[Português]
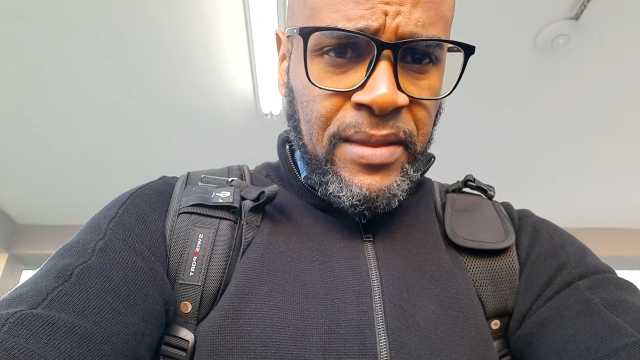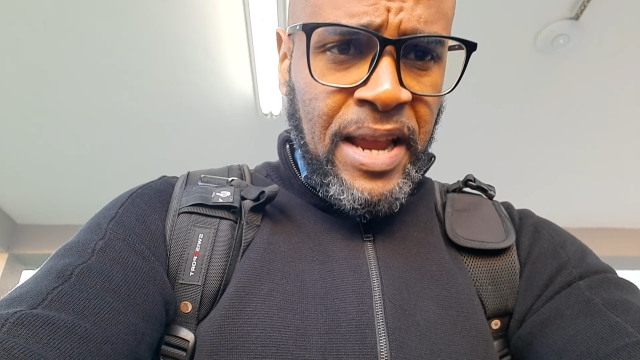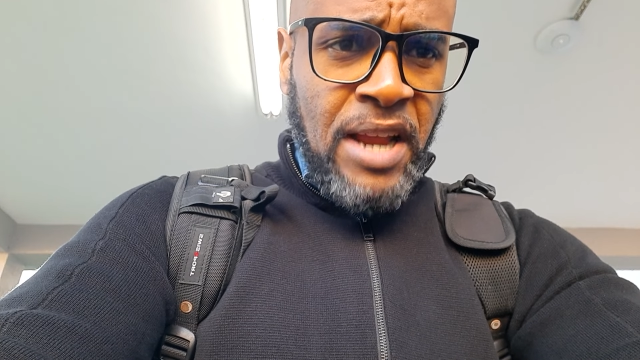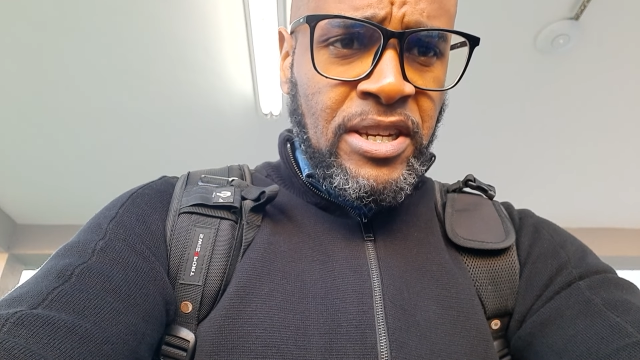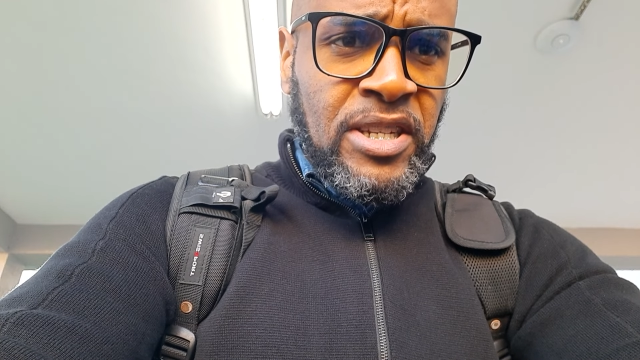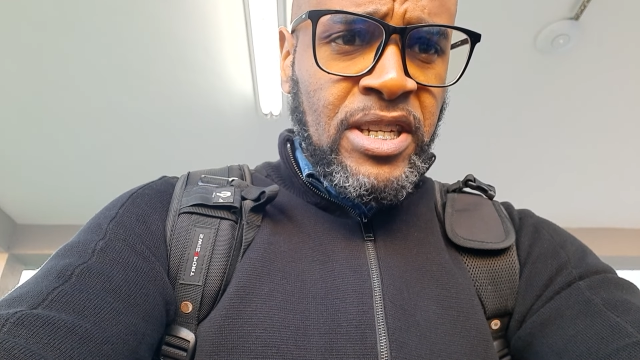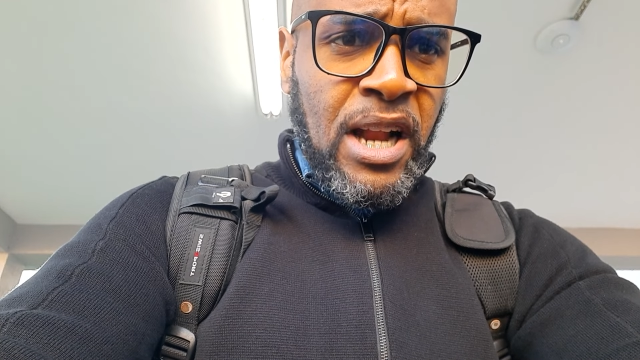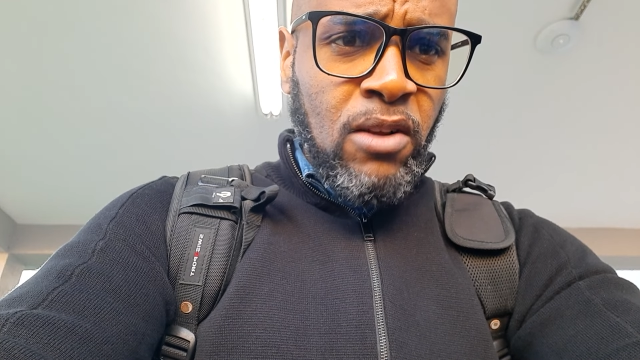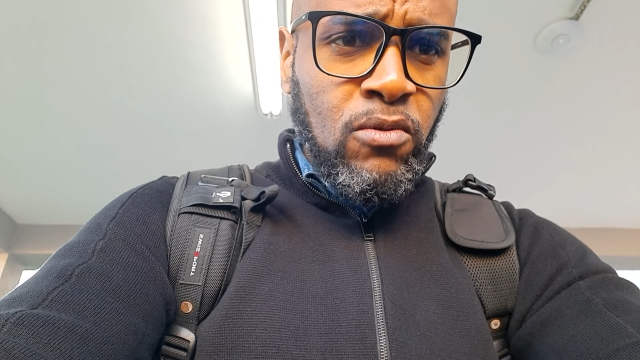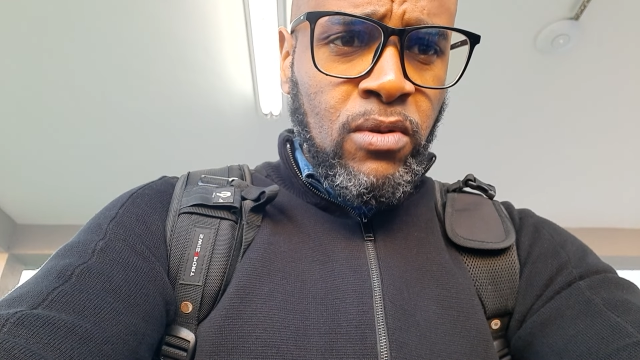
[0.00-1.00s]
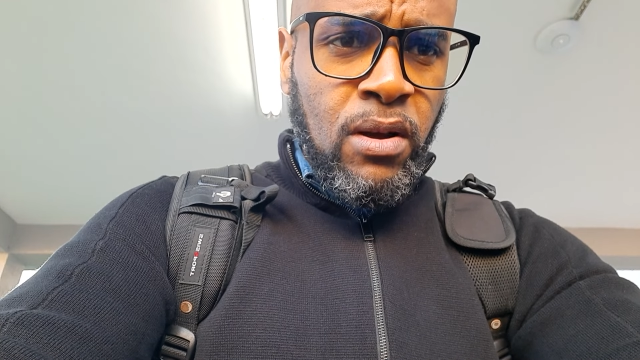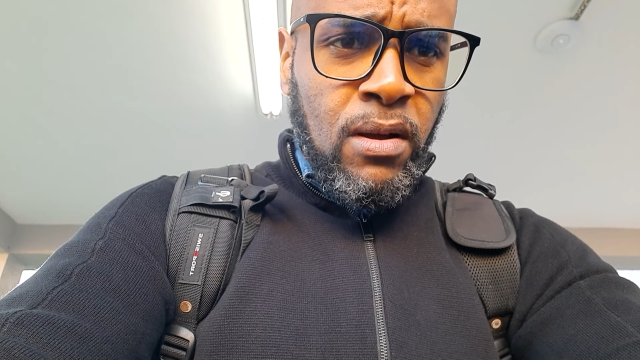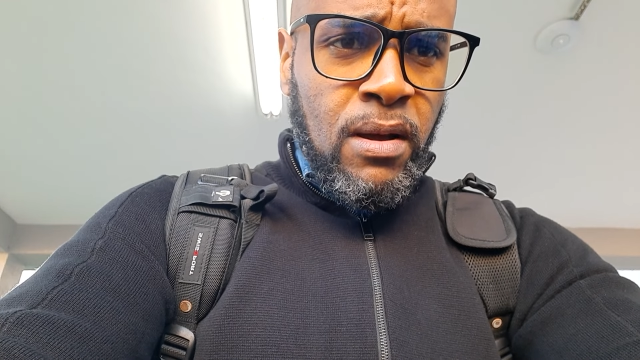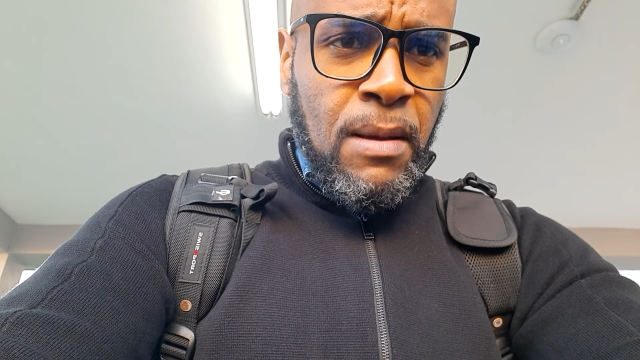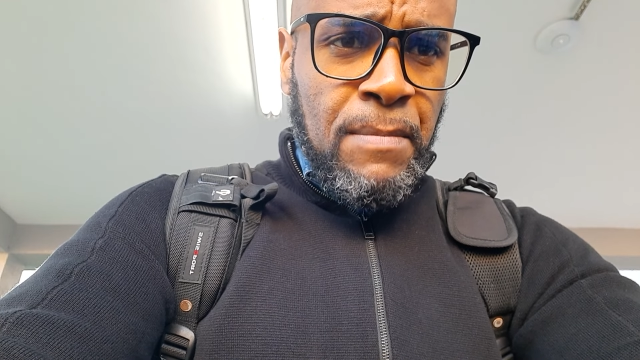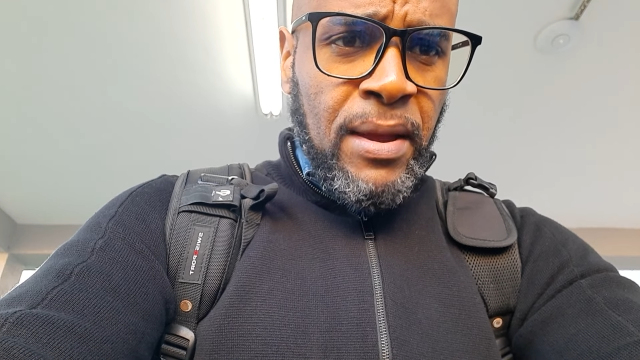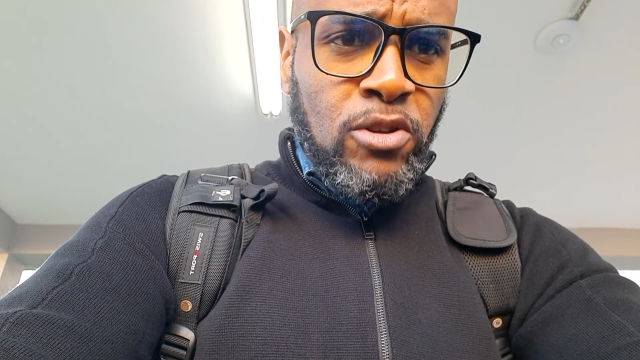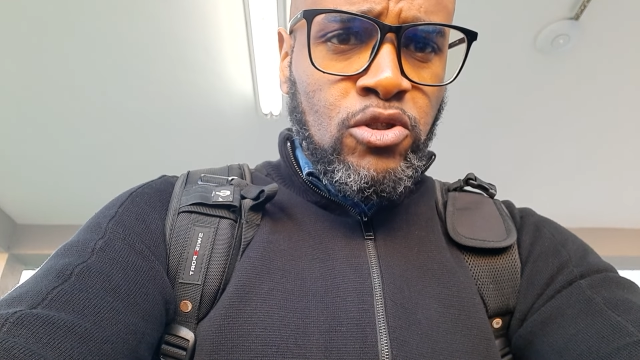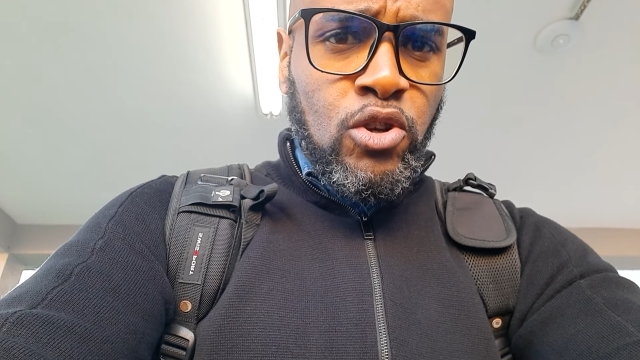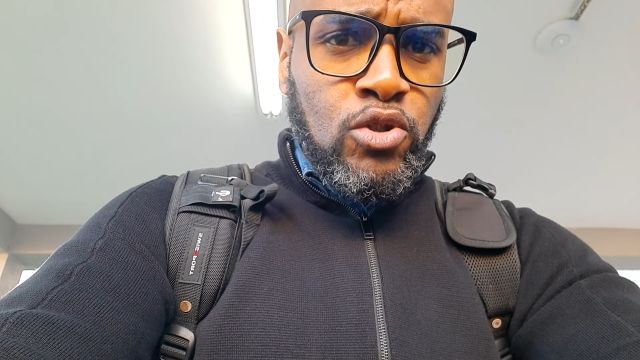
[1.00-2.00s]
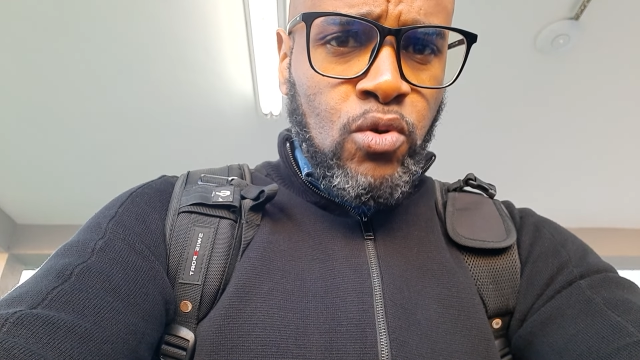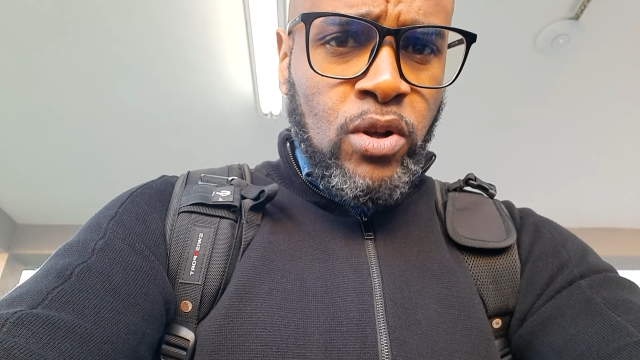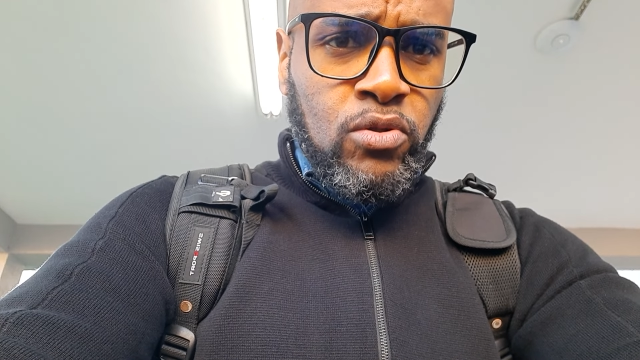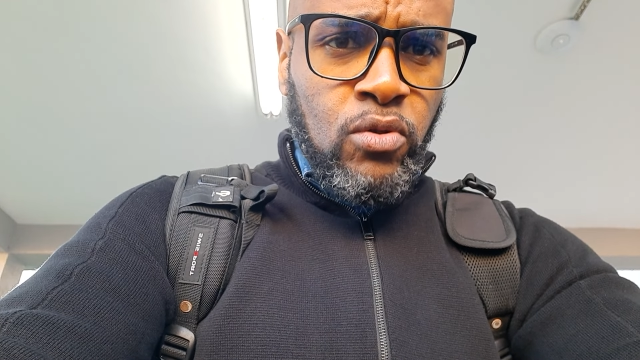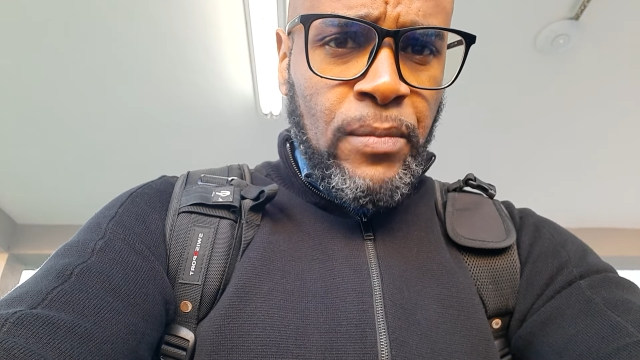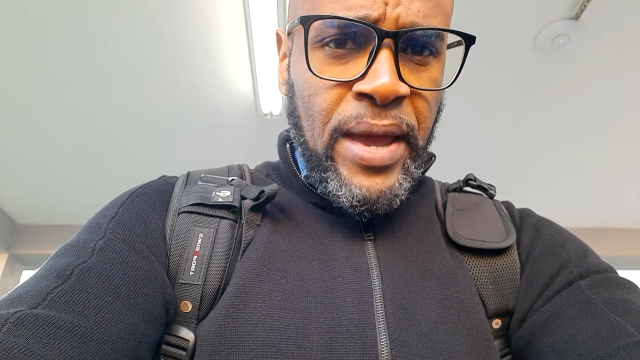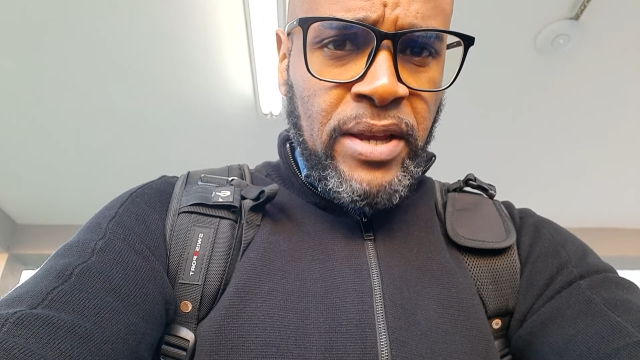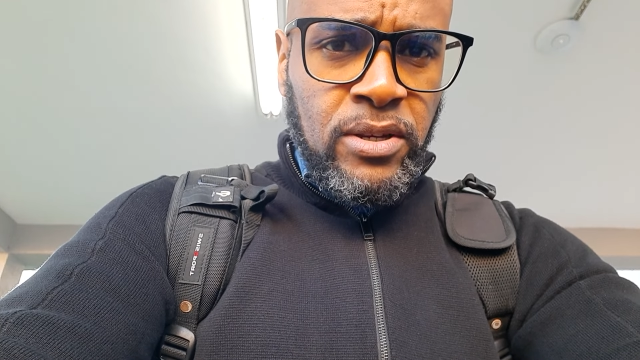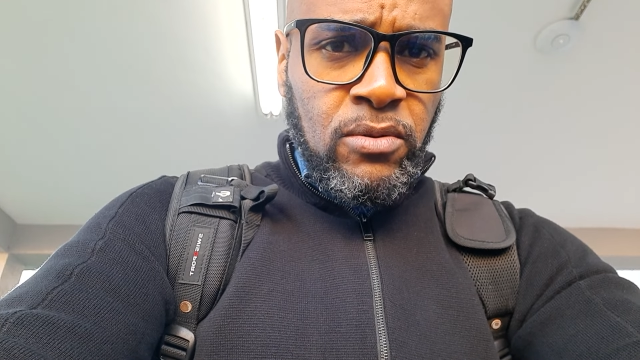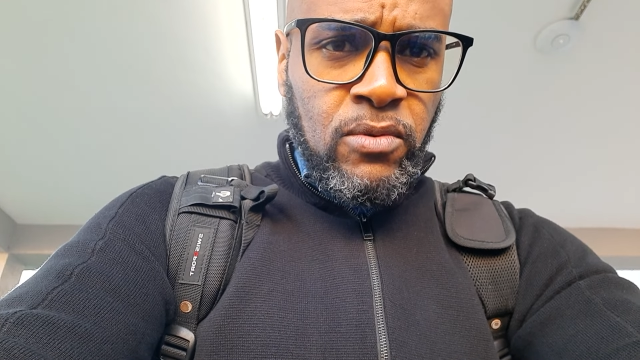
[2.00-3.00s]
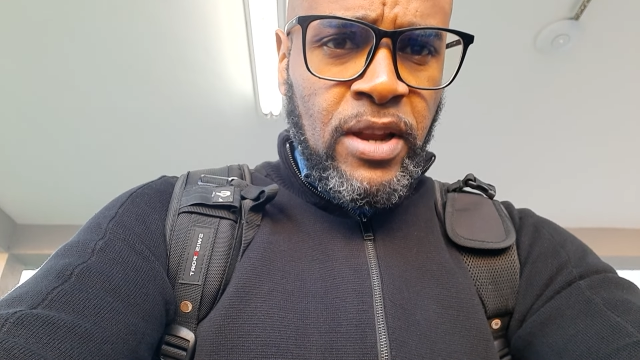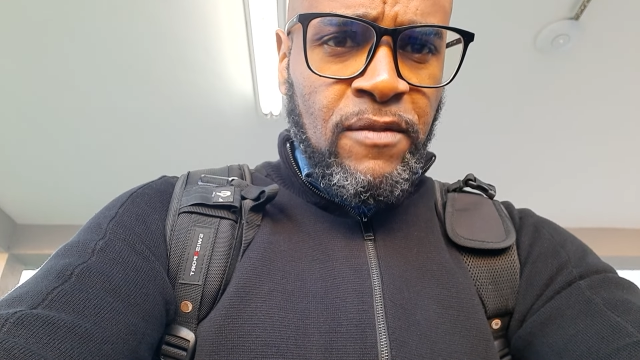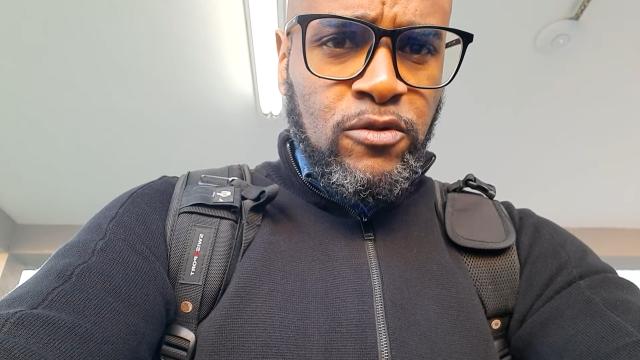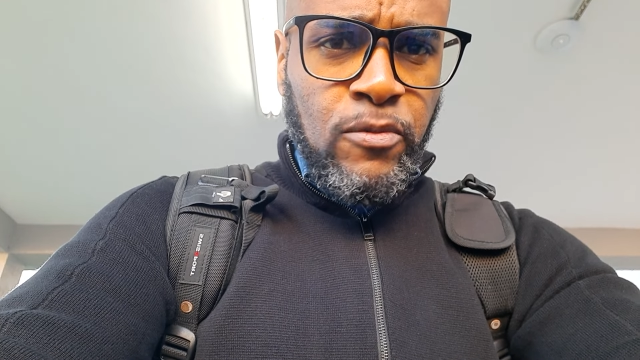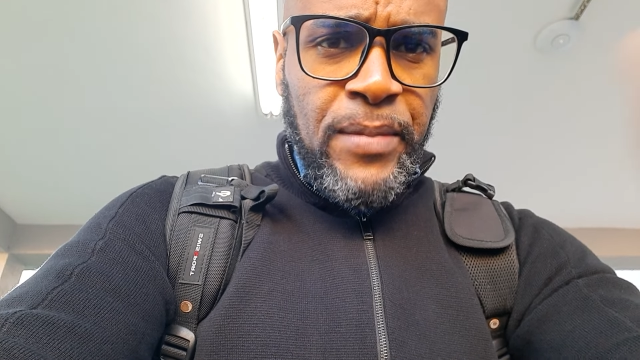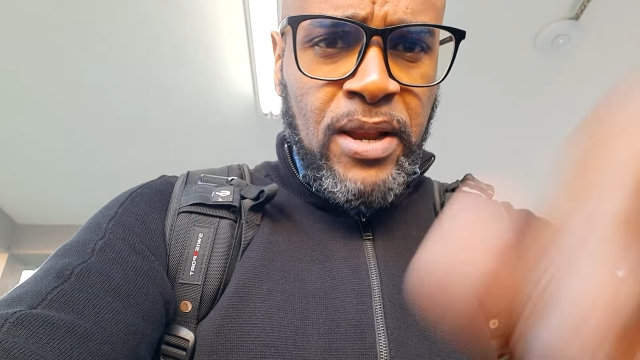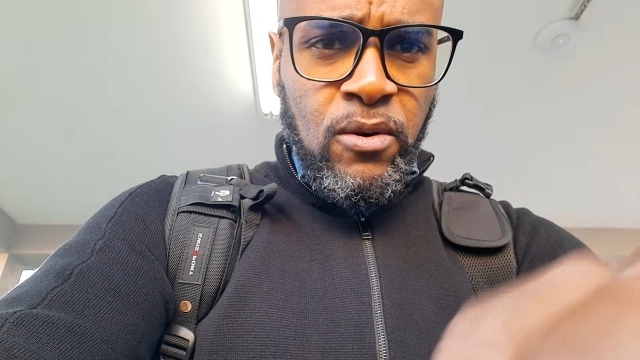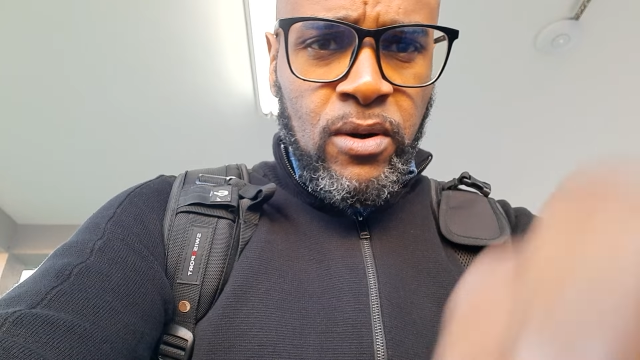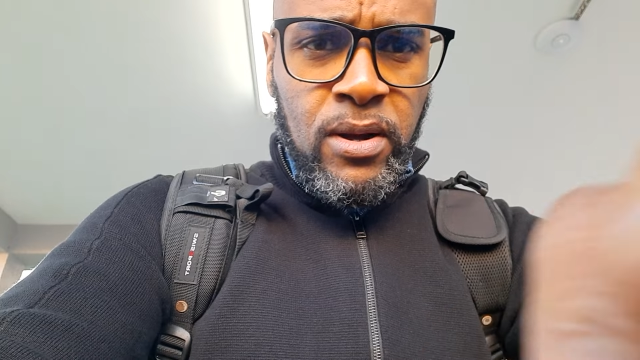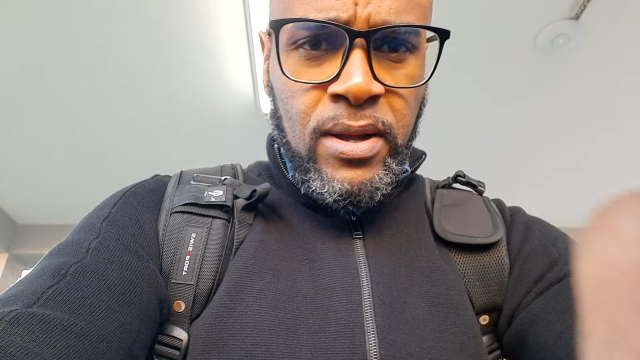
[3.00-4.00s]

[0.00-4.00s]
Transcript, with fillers: Tem gente aí tirando menos de dois contos no mês com nível superior.